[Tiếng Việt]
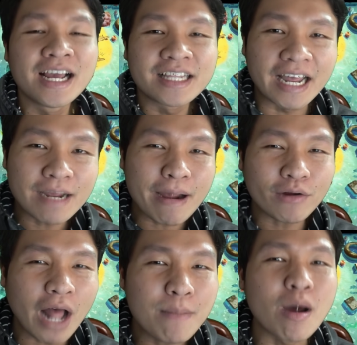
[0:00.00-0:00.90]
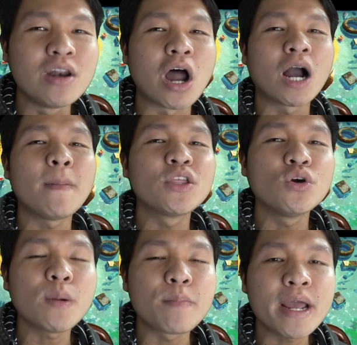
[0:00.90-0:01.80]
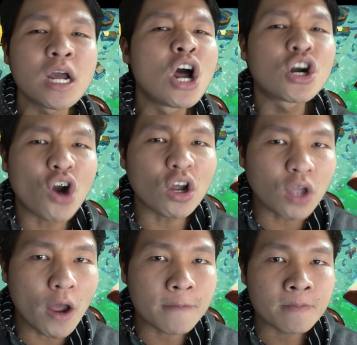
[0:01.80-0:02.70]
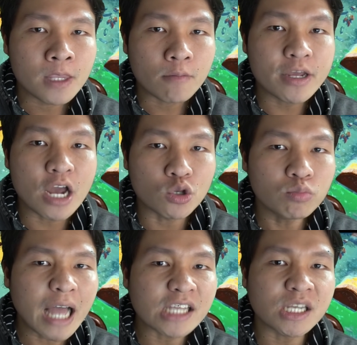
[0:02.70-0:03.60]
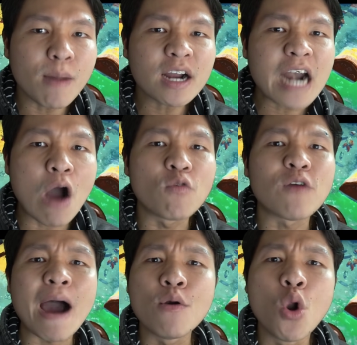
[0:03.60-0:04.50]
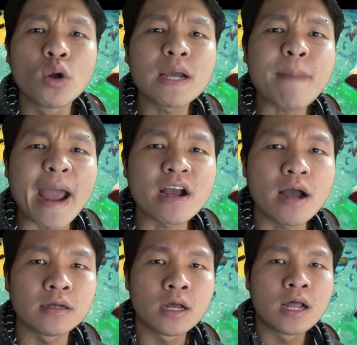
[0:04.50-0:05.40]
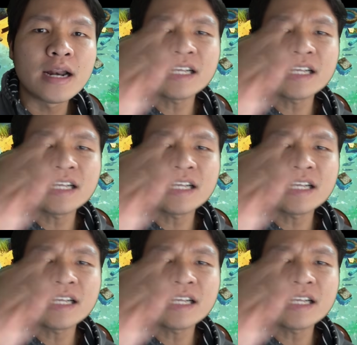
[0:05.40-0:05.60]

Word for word: thì các bạn có thể bình luận ở bên dưới cho mình biết rồi thôi bây giờ chúng ta sẽ bắt đầu vào luôn các bạn ơi let's